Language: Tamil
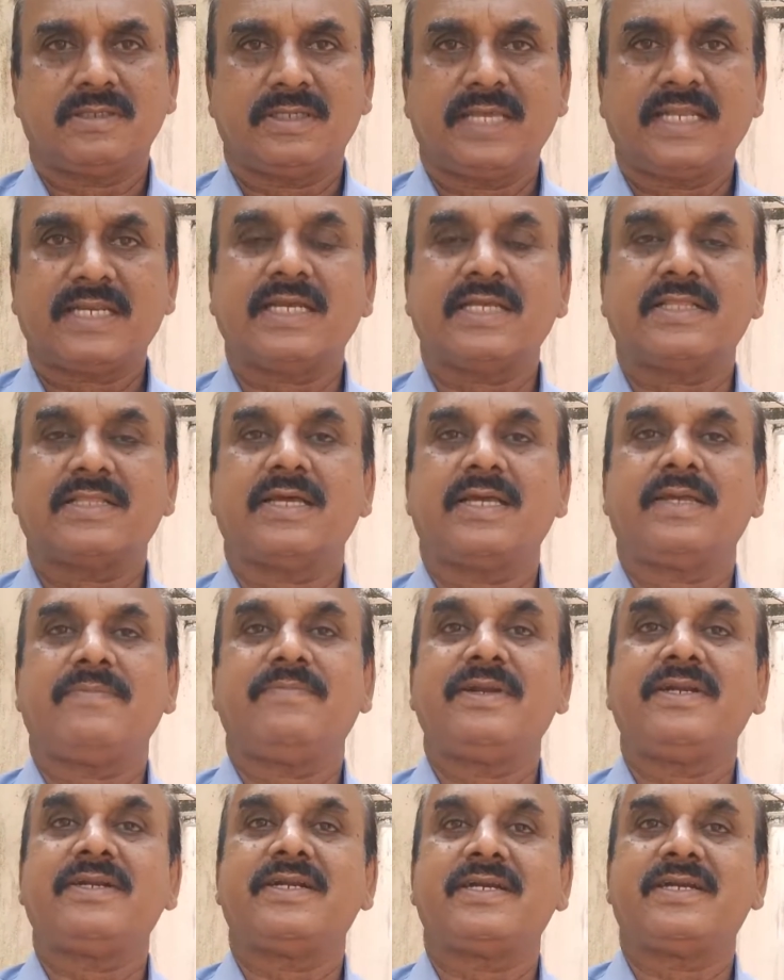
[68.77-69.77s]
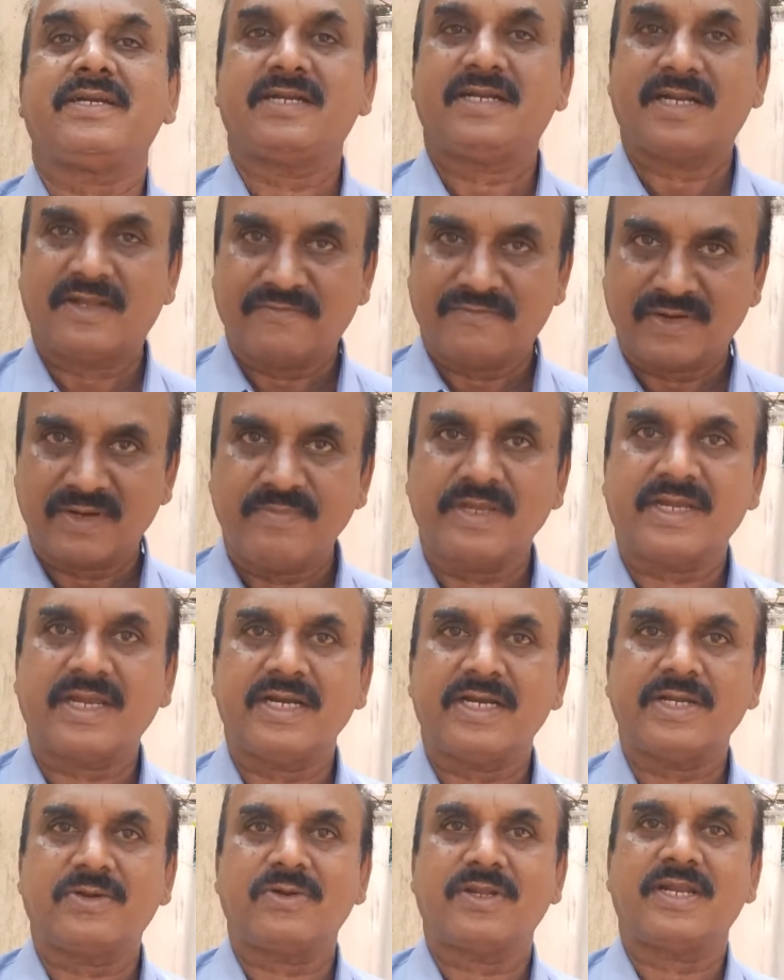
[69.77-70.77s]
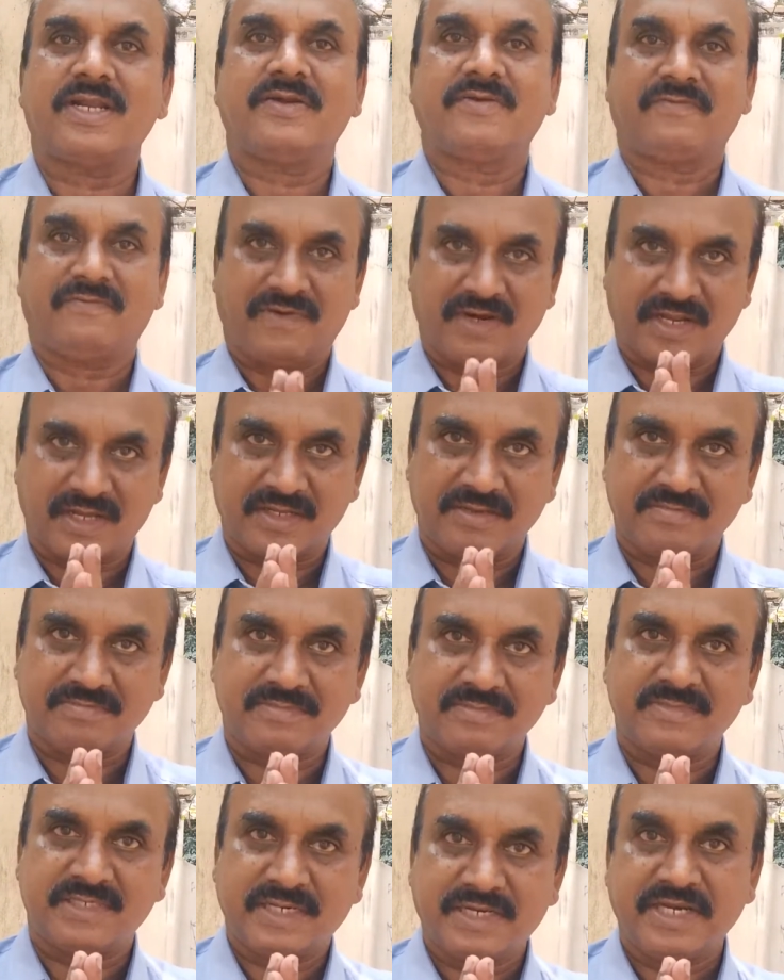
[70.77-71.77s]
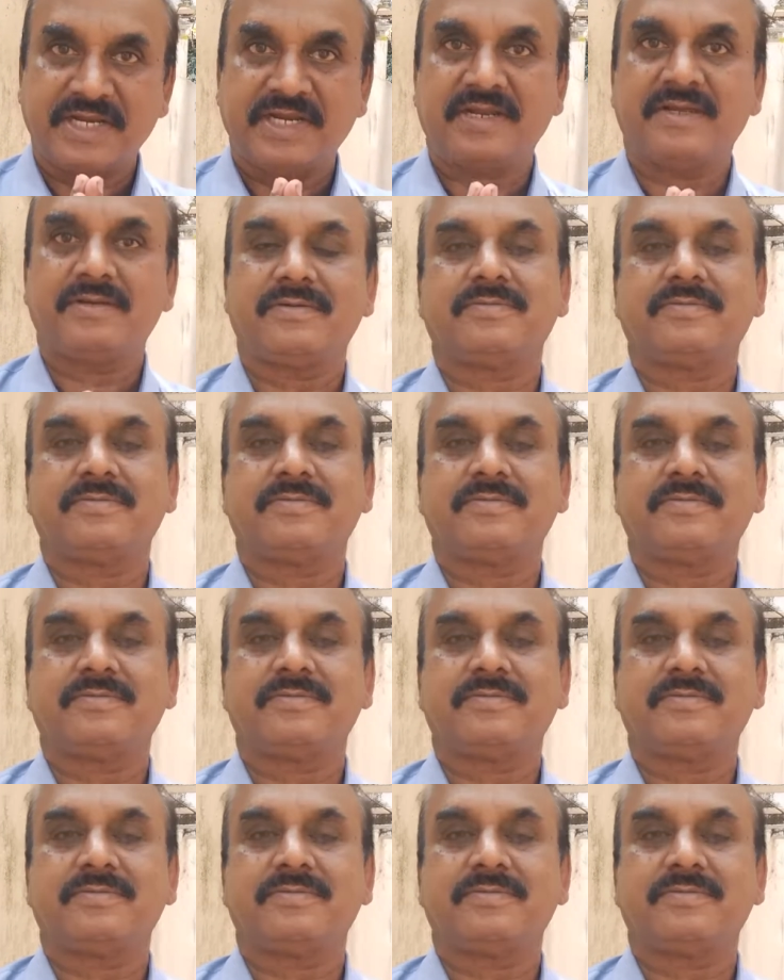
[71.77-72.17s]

இயற்கை தாயை மீட்டெடுங்கன்னு நான் விரும்பி கேட்டுக்கொள்கிறேன் வணக்கம் நன்றி